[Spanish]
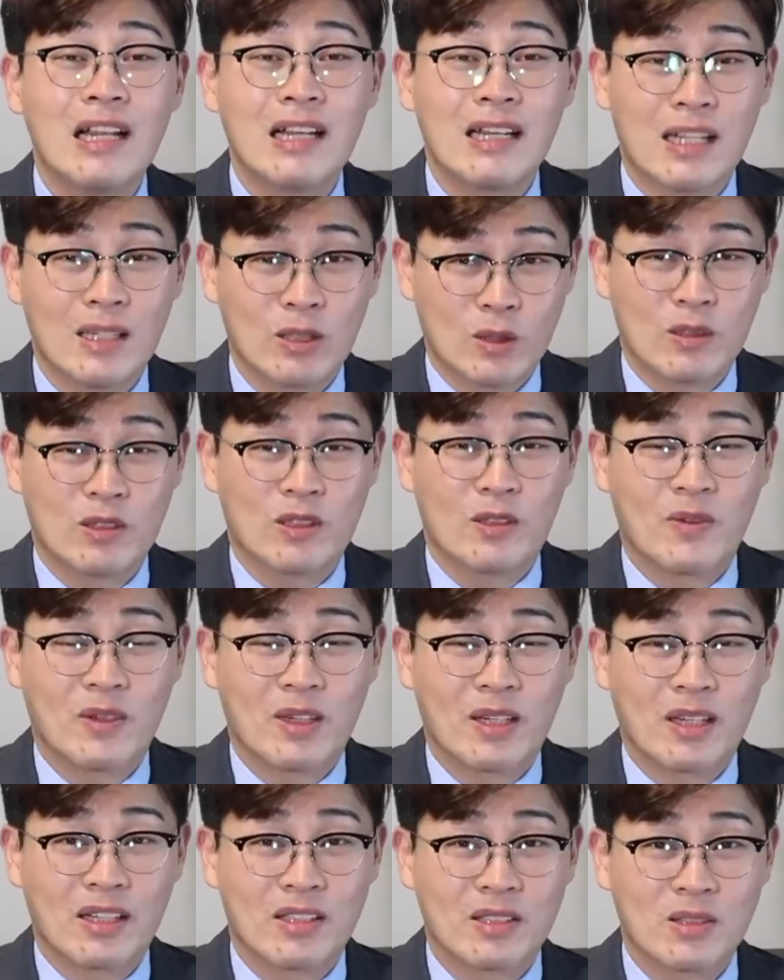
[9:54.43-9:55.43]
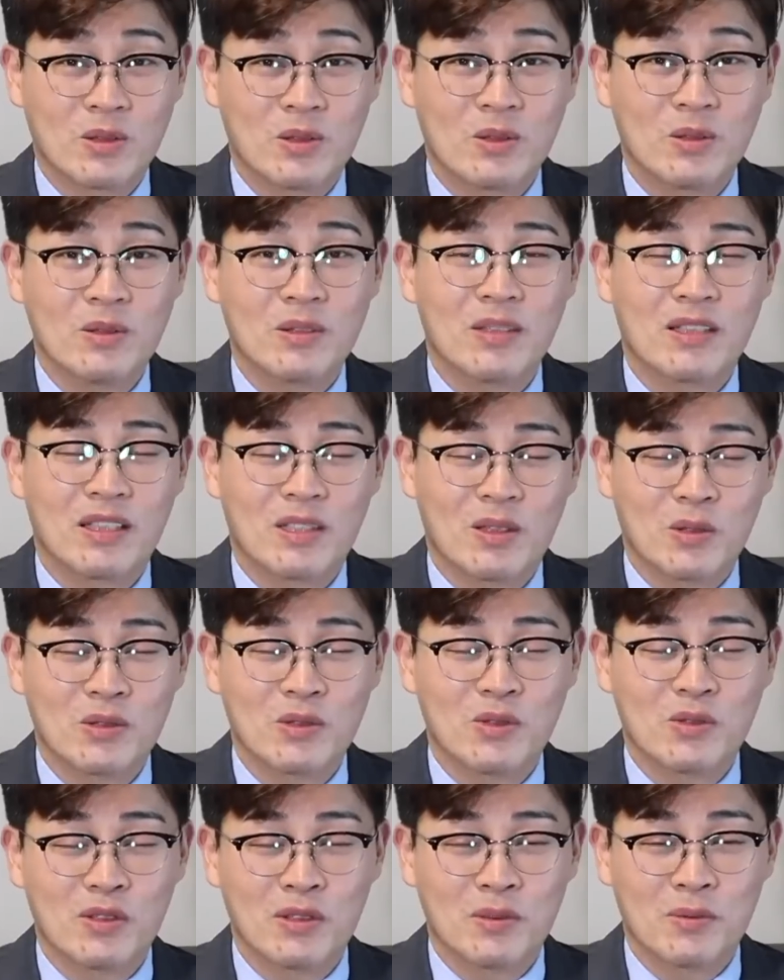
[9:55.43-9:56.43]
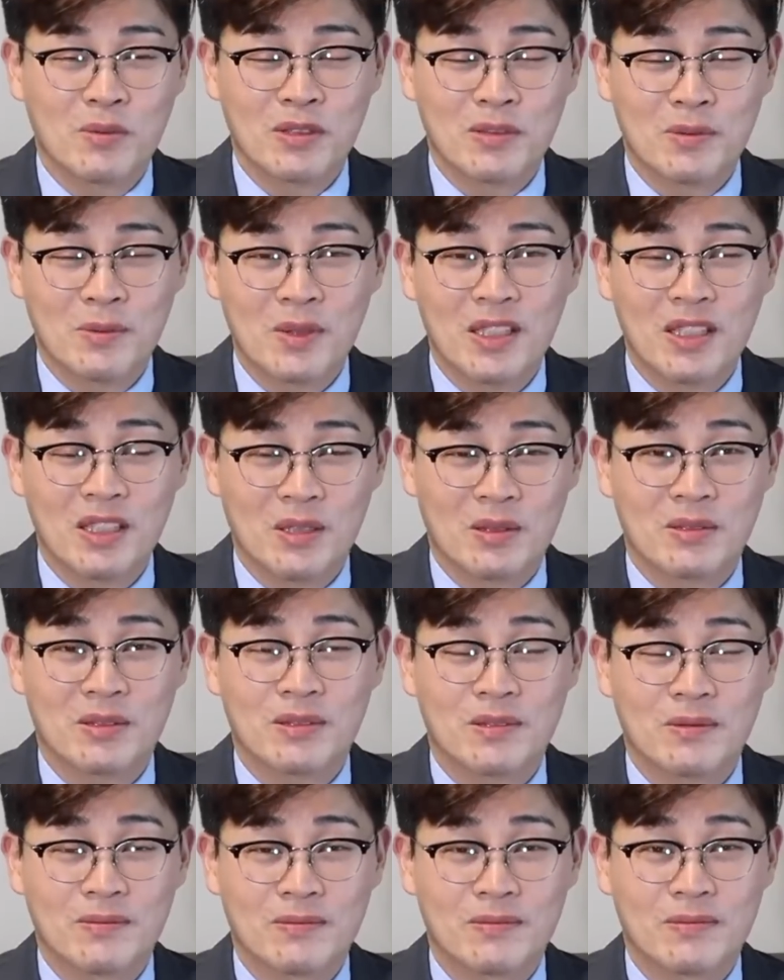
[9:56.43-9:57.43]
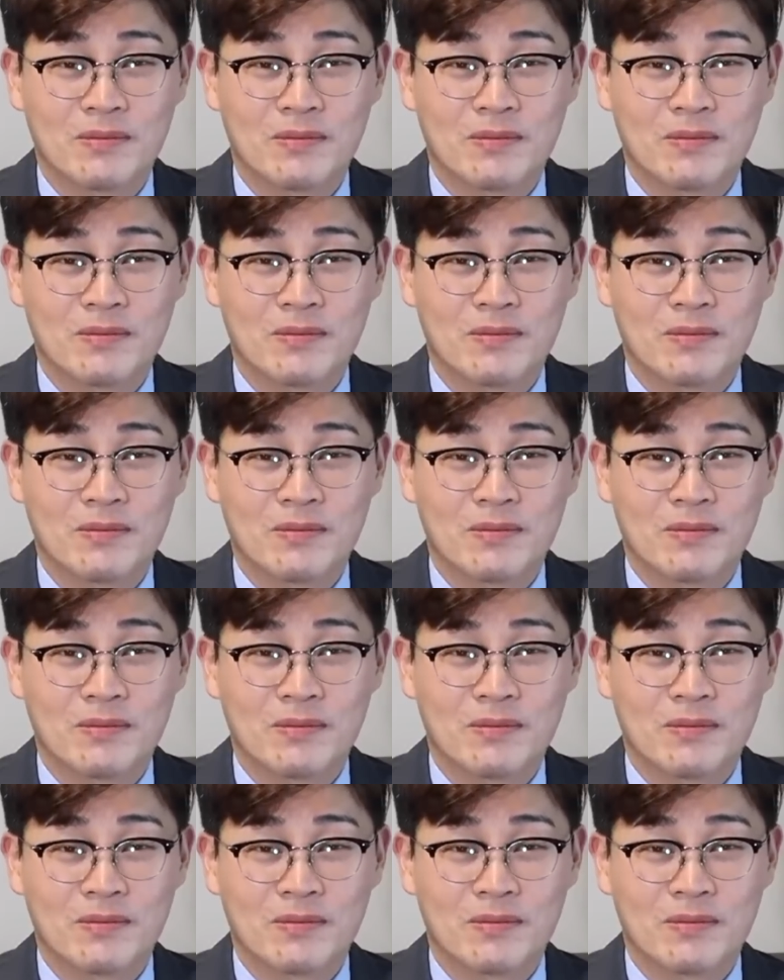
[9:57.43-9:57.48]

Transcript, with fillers: la notificación de los nuevos vídeos.